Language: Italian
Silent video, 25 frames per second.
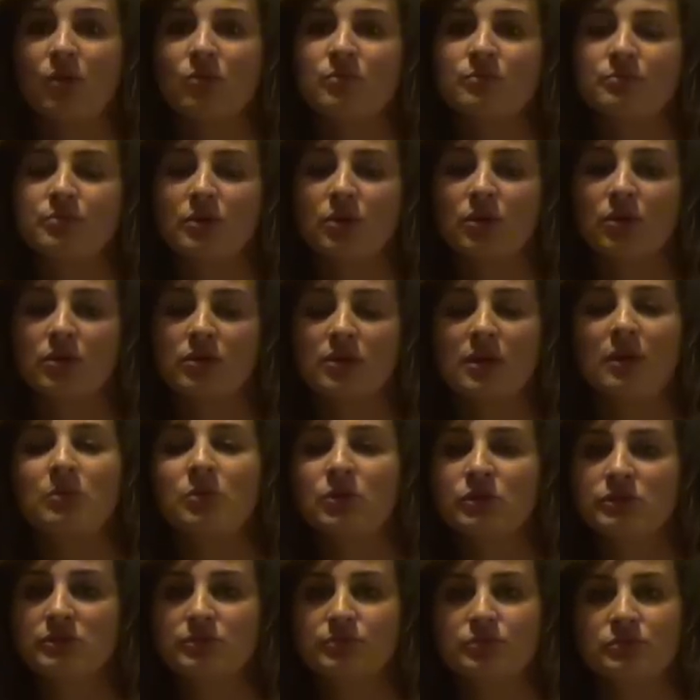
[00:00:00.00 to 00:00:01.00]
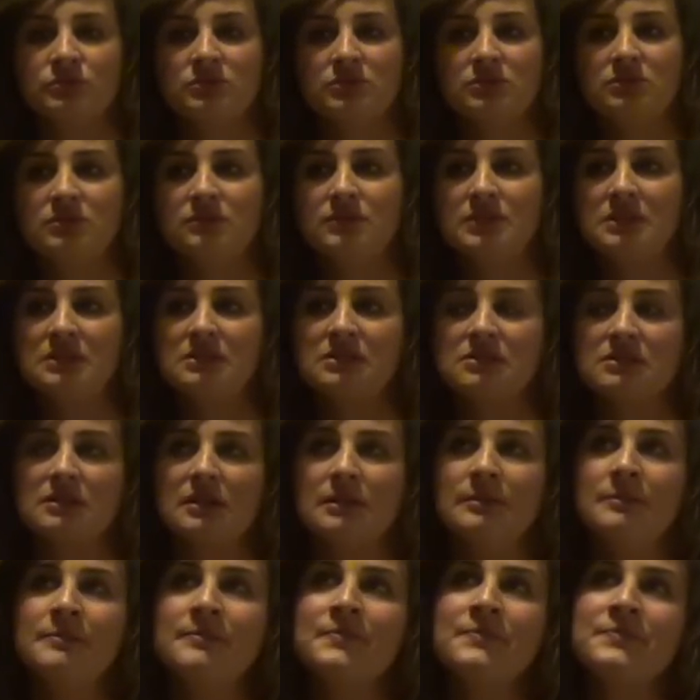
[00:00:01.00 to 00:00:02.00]
un po' da molti punti di
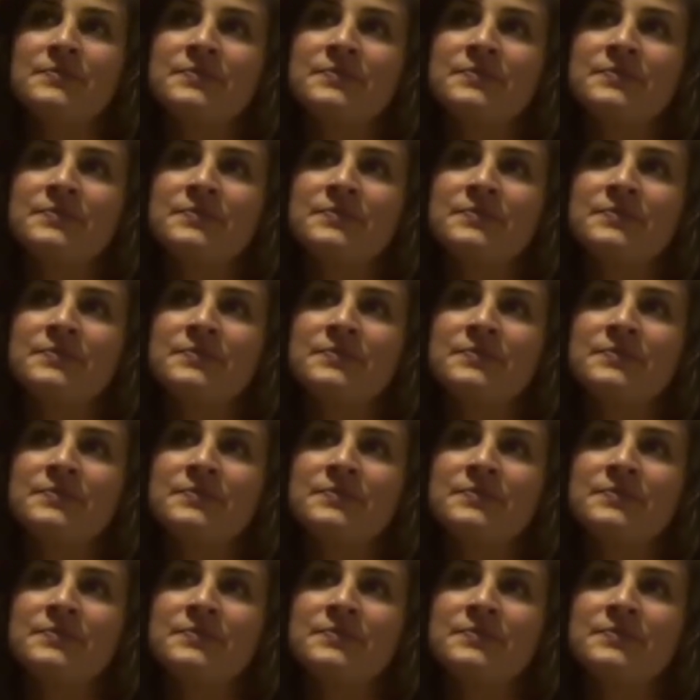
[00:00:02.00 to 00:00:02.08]
vista